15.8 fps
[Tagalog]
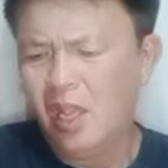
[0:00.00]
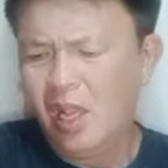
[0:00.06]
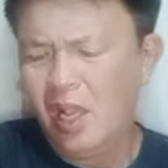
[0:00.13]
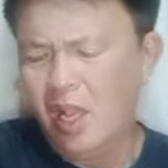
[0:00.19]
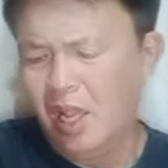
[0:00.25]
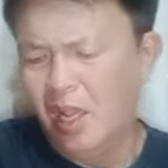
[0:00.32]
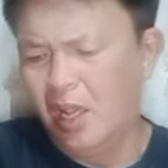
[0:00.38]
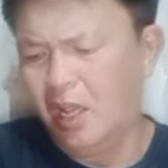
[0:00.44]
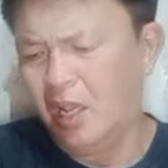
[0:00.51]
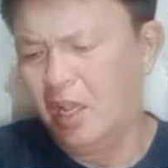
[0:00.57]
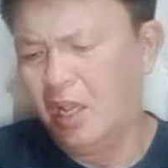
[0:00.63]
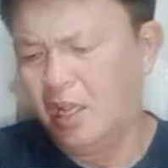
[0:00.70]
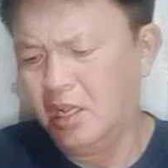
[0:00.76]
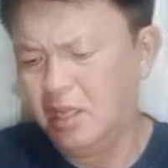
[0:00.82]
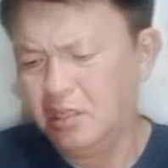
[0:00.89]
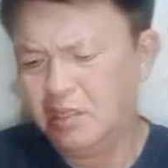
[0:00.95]

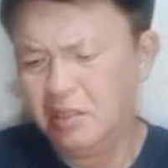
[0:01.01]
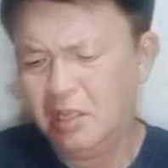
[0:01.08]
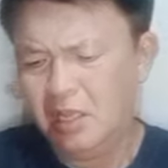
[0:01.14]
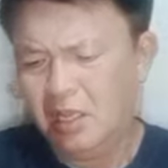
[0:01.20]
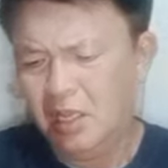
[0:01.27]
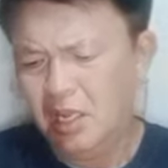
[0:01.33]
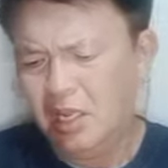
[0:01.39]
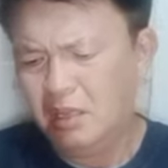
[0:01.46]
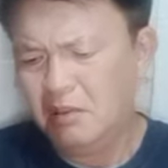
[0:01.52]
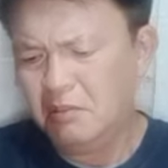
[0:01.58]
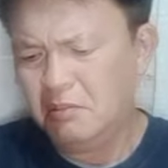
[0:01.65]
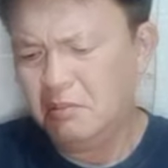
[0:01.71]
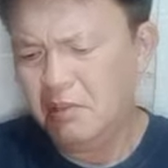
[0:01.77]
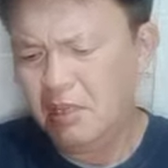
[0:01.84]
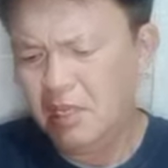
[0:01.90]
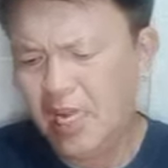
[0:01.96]
Uh,
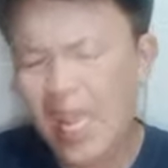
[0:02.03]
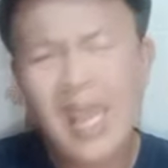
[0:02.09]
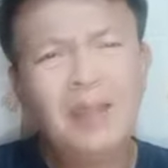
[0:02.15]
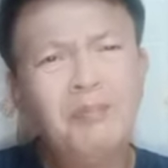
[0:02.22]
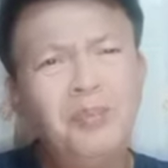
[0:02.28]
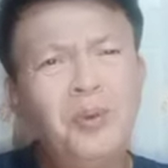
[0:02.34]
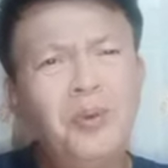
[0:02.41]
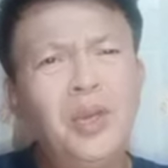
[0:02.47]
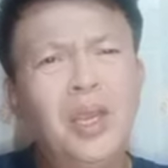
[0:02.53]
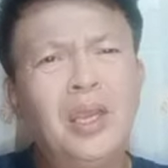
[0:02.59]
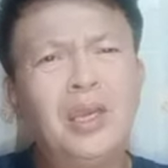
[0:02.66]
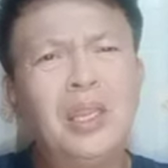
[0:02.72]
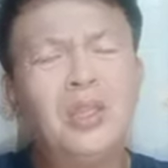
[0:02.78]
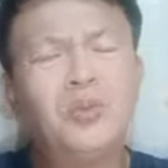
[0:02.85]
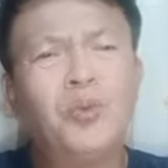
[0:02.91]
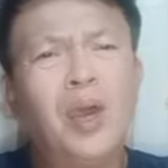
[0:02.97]
lahat po ng
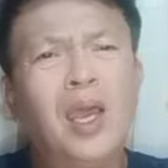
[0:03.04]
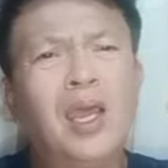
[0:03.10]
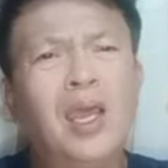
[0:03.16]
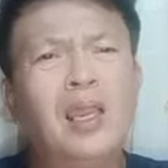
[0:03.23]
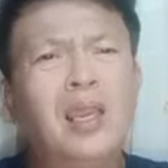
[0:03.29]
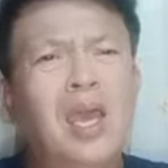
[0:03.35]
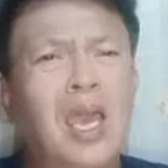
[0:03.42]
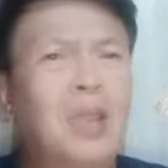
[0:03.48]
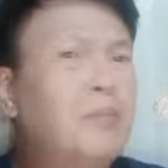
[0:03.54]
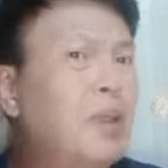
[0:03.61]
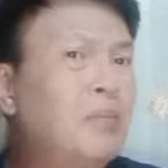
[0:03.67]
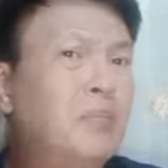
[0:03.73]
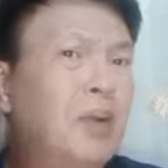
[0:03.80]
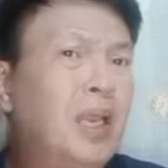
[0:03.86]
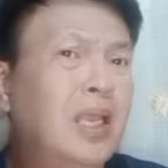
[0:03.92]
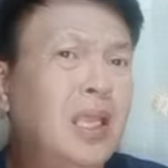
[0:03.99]
ritual ay may
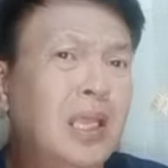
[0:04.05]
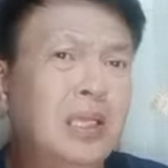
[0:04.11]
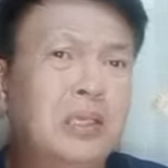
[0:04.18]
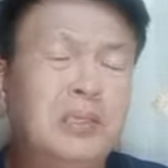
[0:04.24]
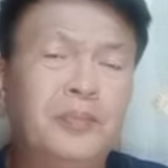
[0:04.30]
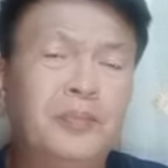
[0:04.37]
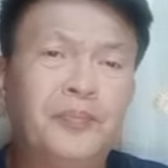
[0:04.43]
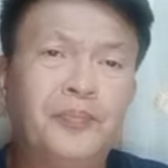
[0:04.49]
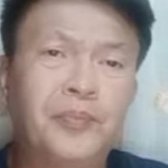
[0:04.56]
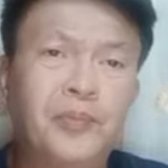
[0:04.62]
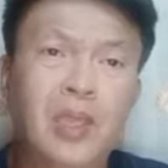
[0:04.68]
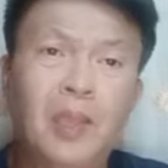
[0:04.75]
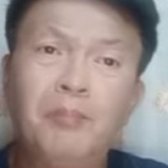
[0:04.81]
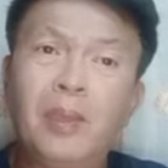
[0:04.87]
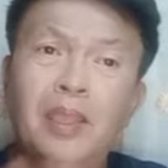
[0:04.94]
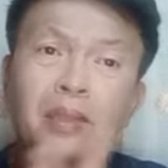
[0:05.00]
balik.
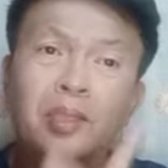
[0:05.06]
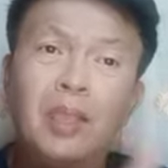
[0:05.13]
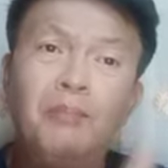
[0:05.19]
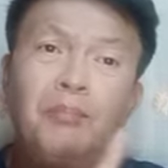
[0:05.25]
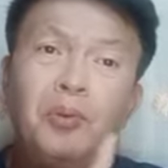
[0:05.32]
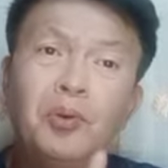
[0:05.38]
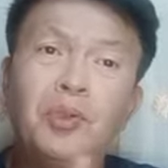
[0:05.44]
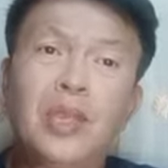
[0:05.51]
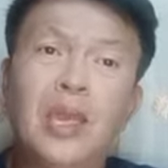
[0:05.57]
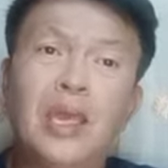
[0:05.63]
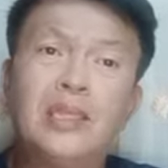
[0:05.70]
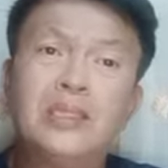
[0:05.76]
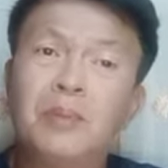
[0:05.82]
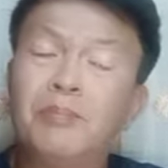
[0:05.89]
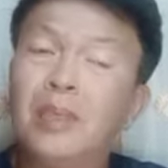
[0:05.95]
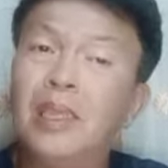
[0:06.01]
Depende po
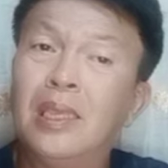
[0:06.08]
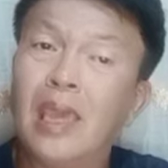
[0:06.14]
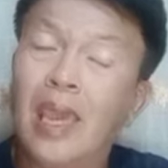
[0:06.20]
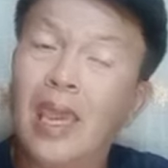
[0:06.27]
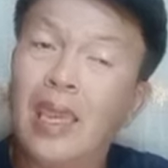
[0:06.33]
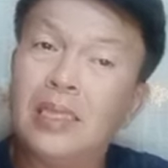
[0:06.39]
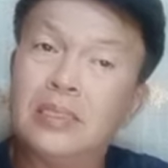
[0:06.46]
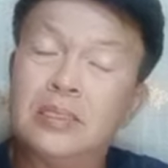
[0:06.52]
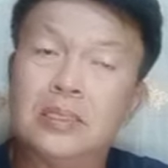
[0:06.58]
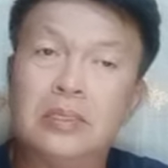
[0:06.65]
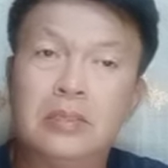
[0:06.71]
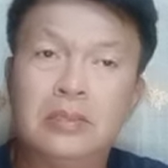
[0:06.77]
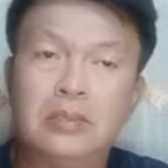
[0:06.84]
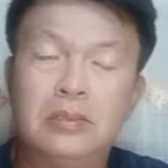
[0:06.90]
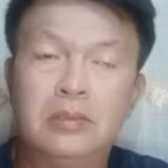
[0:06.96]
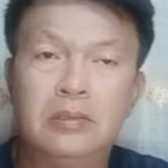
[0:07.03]
yan sa bigkas
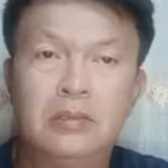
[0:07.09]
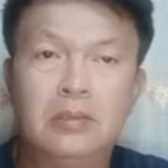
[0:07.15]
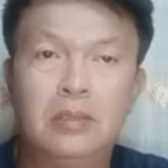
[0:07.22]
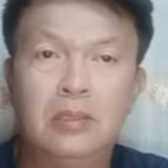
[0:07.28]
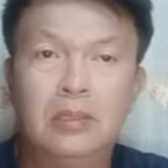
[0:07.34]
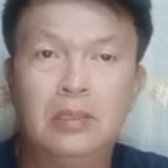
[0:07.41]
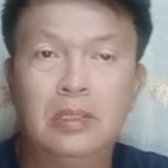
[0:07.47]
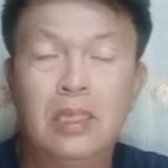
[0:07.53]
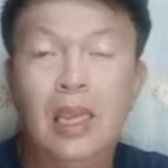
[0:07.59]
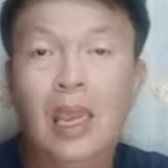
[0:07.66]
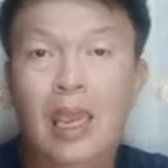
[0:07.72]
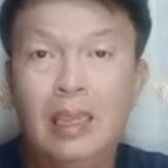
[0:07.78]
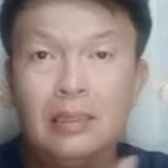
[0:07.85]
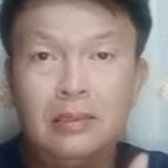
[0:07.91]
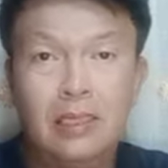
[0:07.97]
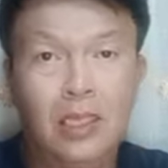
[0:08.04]
ng
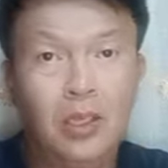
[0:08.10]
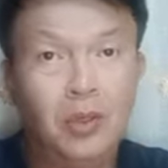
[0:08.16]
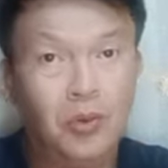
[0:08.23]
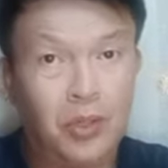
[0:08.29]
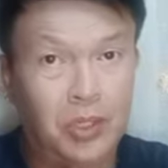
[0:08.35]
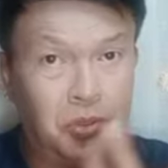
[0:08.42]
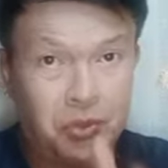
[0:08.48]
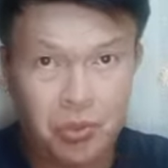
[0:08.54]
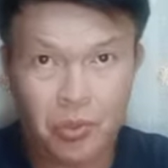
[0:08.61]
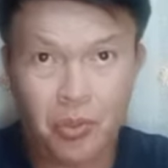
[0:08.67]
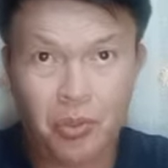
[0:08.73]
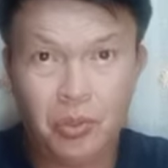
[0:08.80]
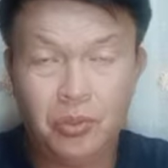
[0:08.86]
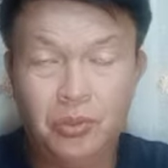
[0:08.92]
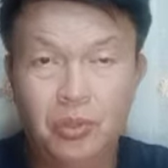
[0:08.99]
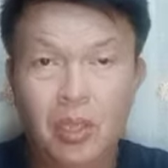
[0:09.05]
ating orasyon.